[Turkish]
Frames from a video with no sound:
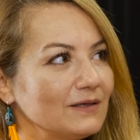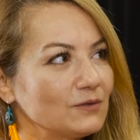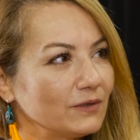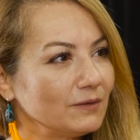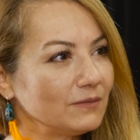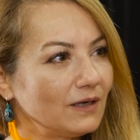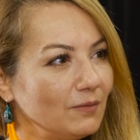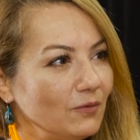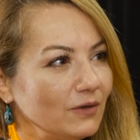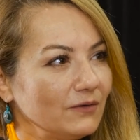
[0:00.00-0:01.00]
Sonra
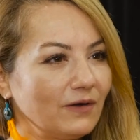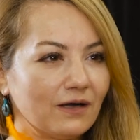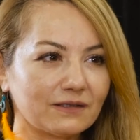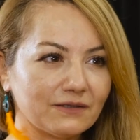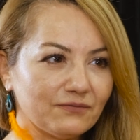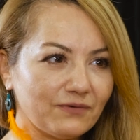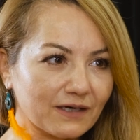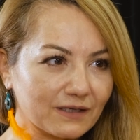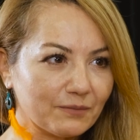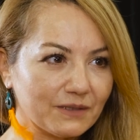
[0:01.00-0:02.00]
daha böyle aktif
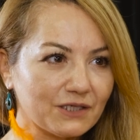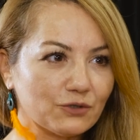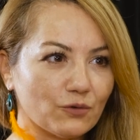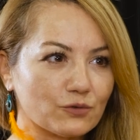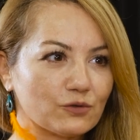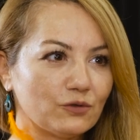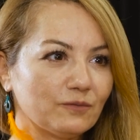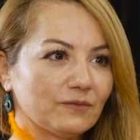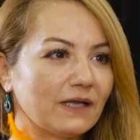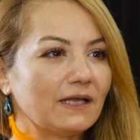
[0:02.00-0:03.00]
farklı bir iş
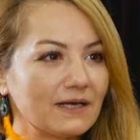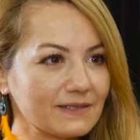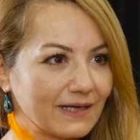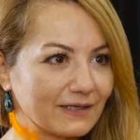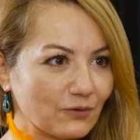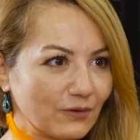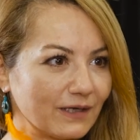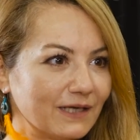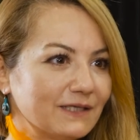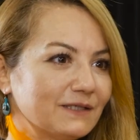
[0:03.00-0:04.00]
olsun. Enerji
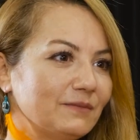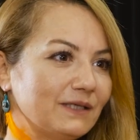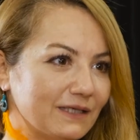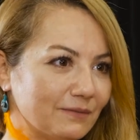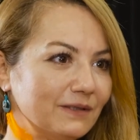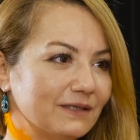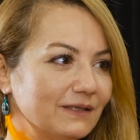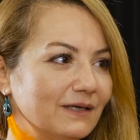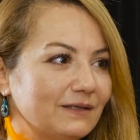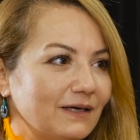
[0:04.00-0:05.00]
sektörüne geçtim. 20
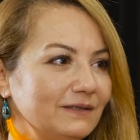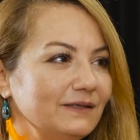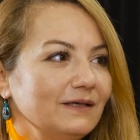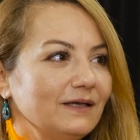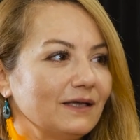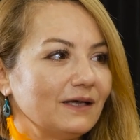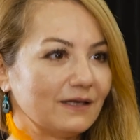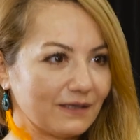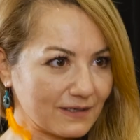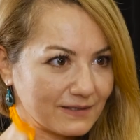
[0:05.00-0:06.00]
yıl kadar e,
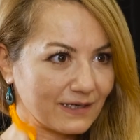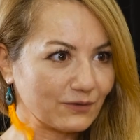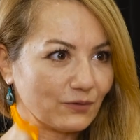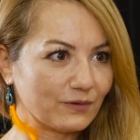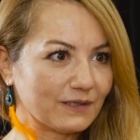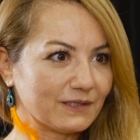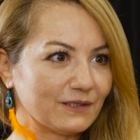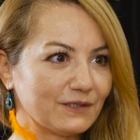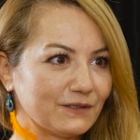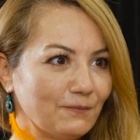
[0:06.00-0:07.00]
enerji sektöründe
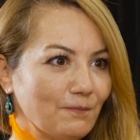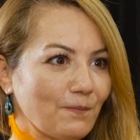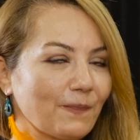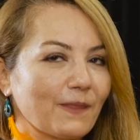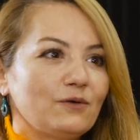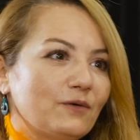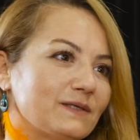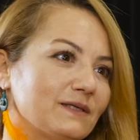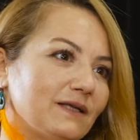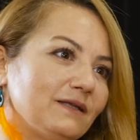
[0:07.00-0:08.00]
çalıştım.
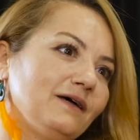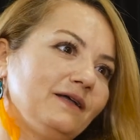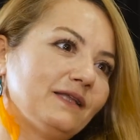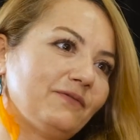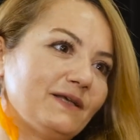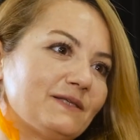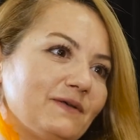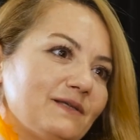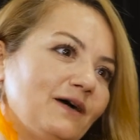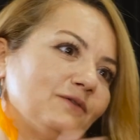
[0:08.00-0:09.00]
Sonrasında da nefes
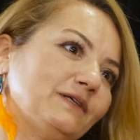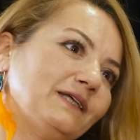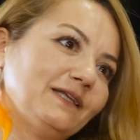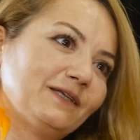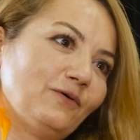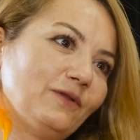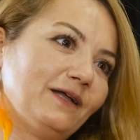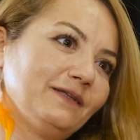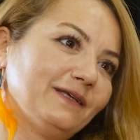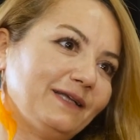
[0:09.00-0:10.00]
ve sound healing'e
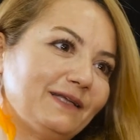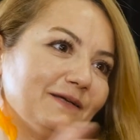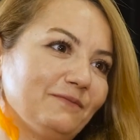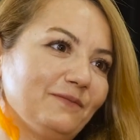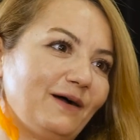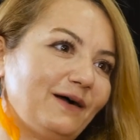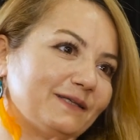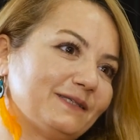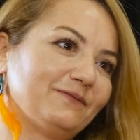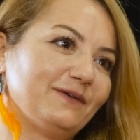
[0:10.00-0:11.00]
olan ilgim
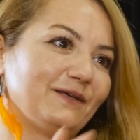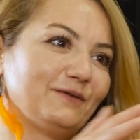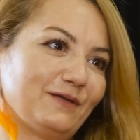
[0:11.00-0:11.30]
arttı ve